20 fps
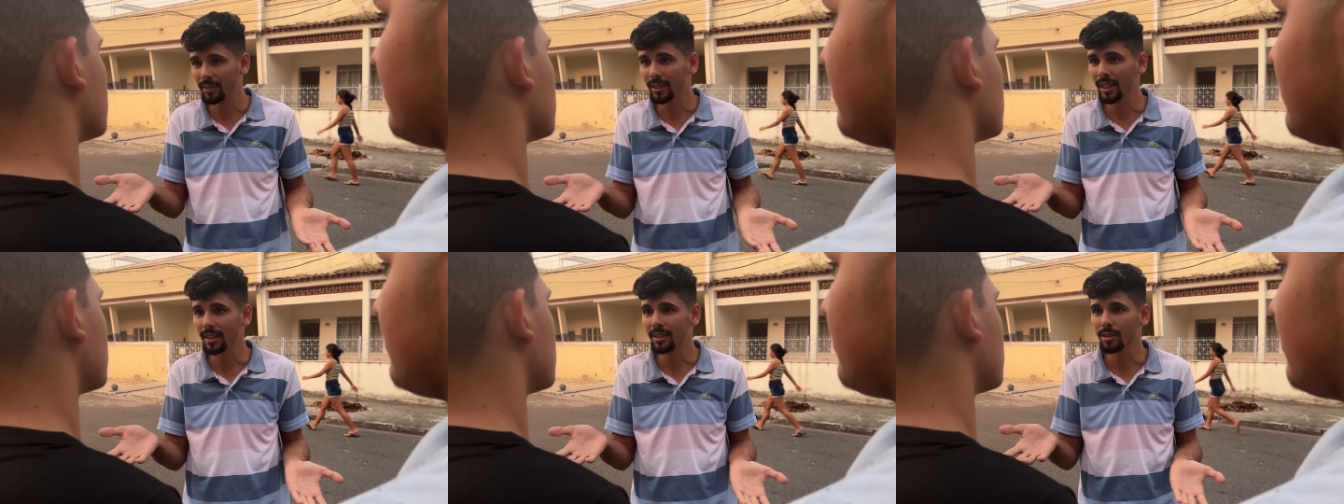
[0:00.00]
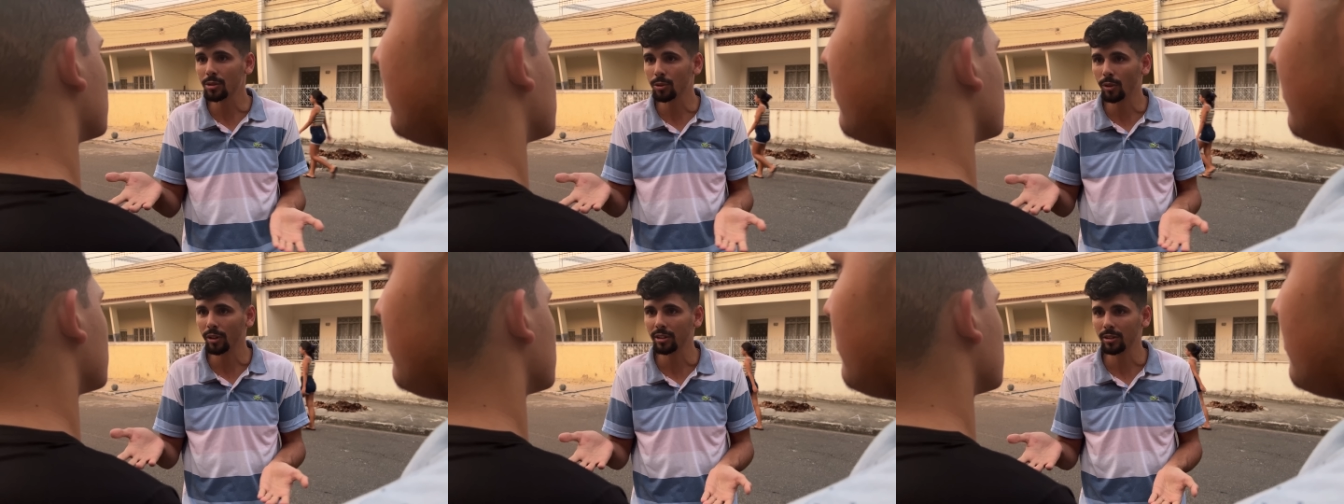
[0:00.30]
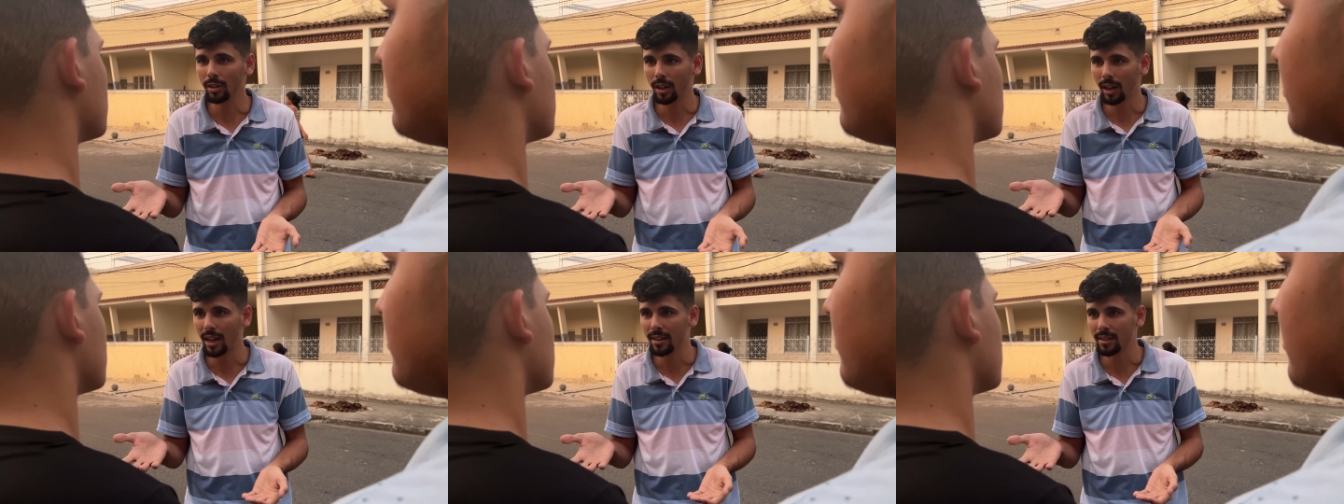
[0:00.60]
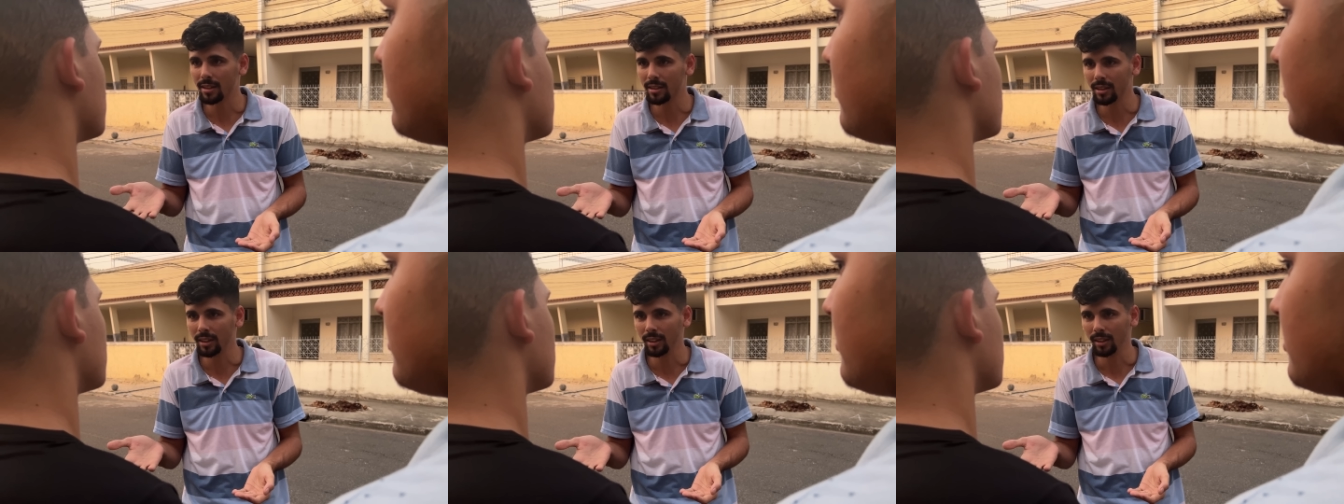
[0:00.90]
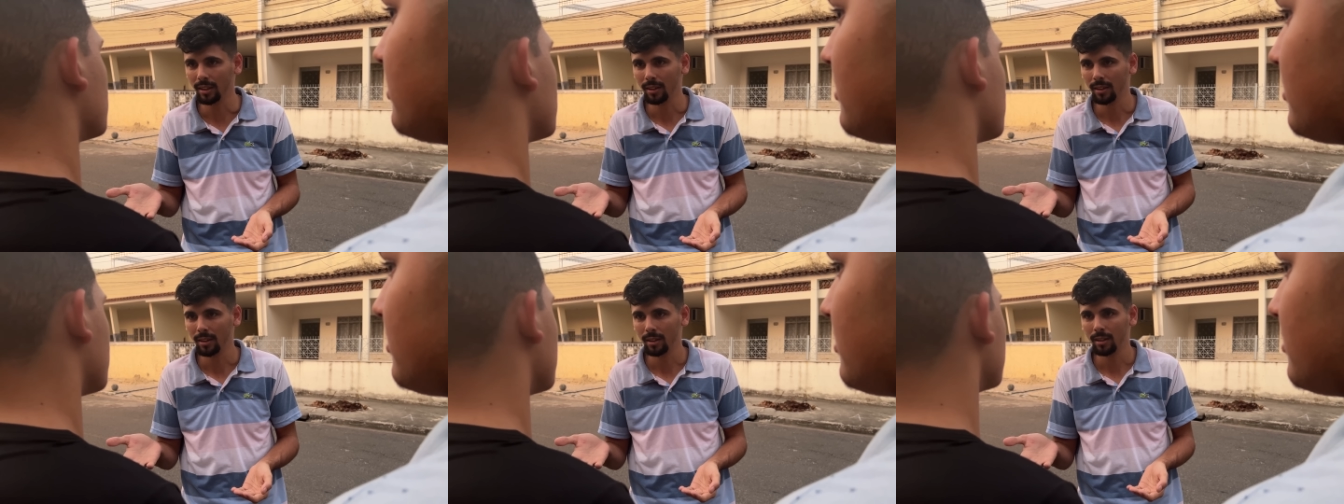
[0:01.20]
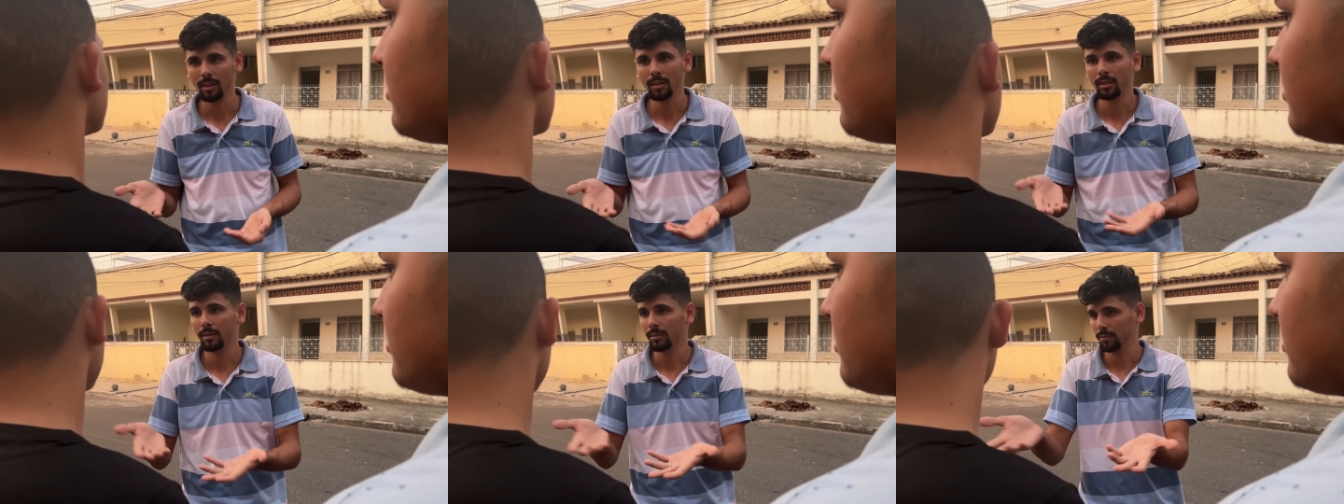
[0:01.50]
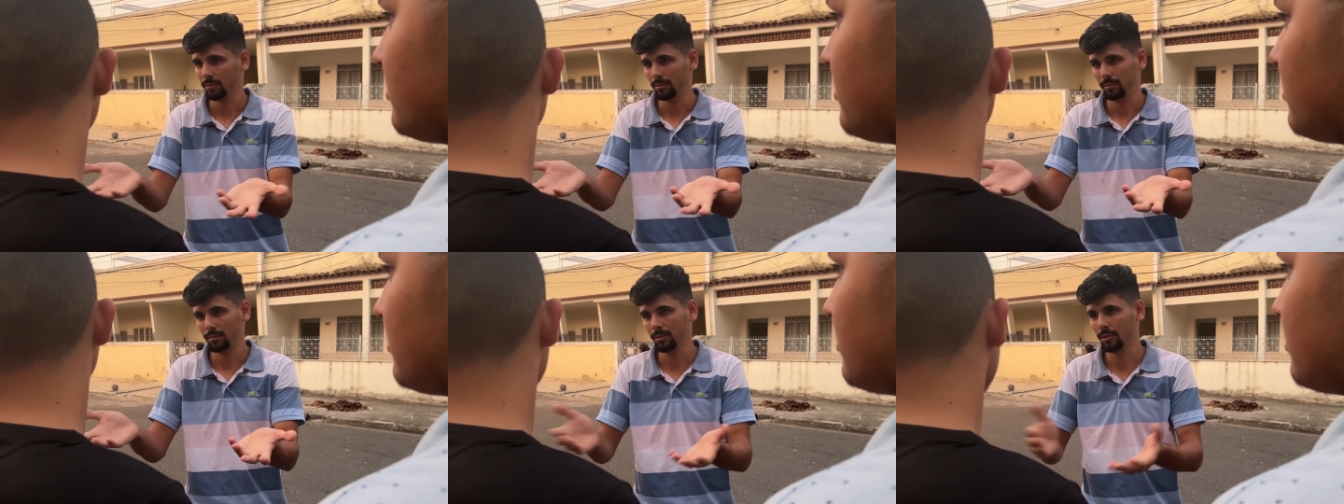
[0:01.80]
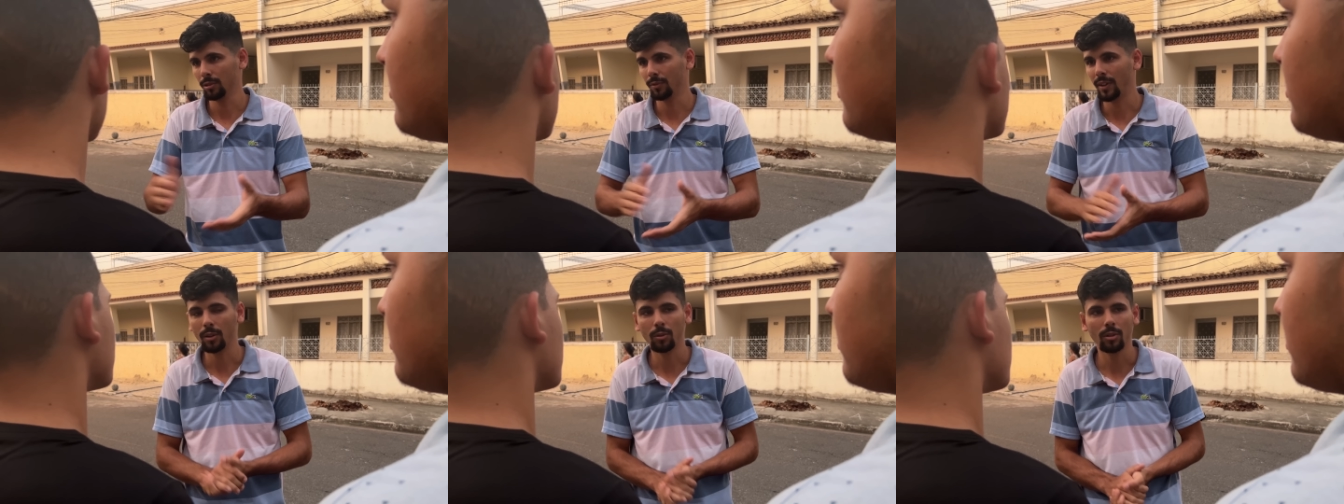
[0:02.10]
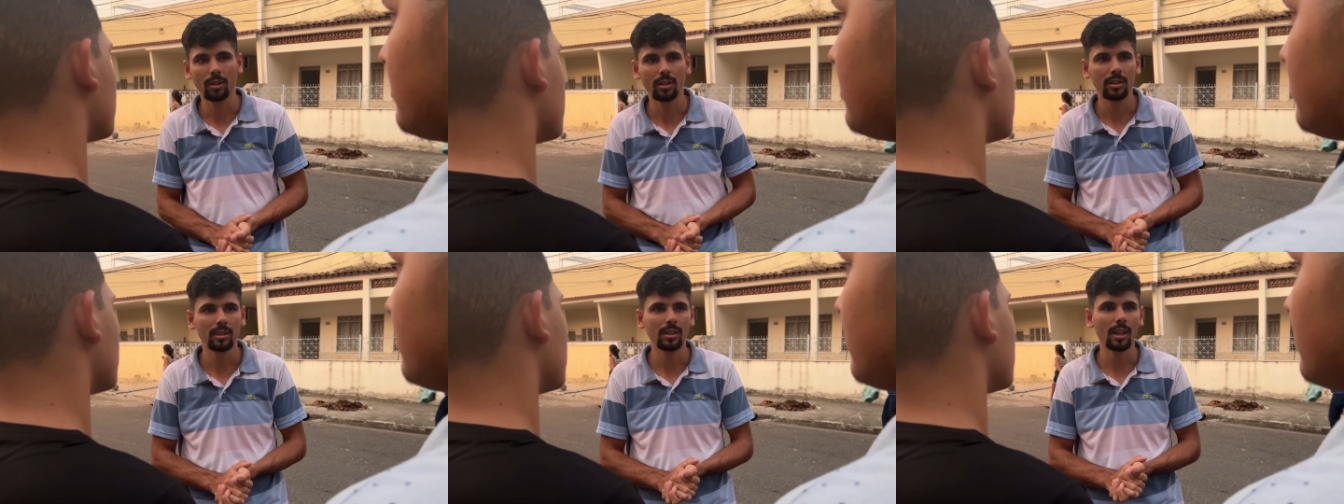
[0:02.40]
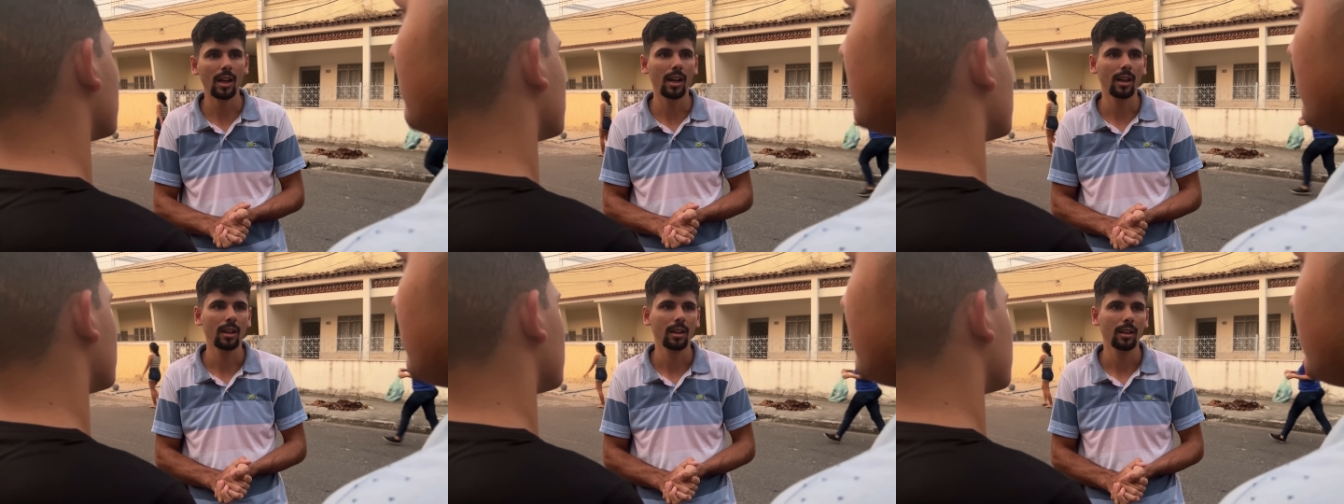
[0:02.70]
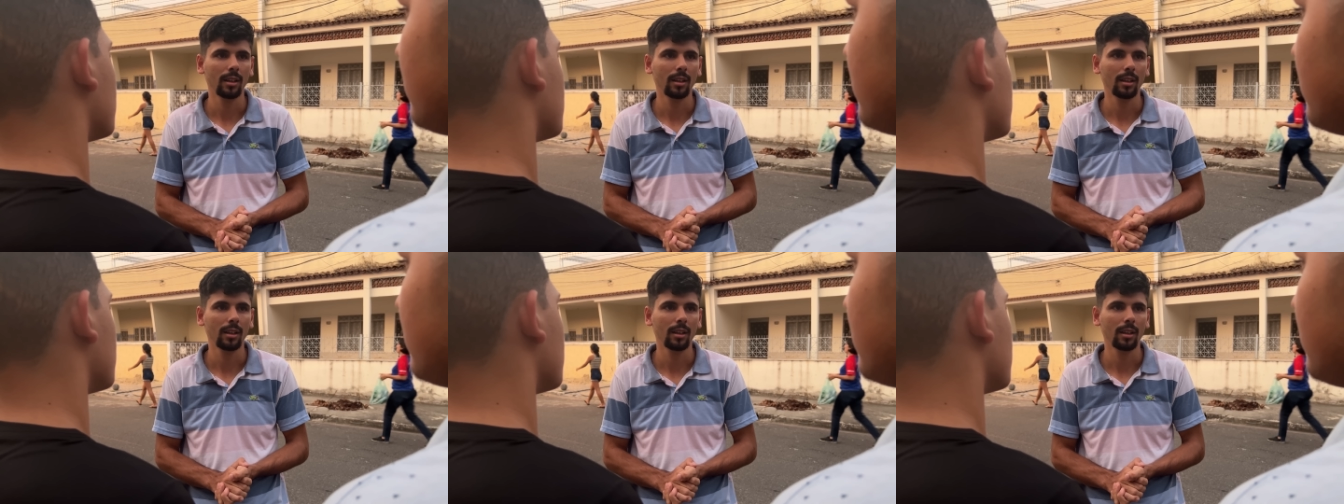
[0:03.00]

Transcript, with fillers: ter esse sonho de ter uma casa assim. Não vai conquistar.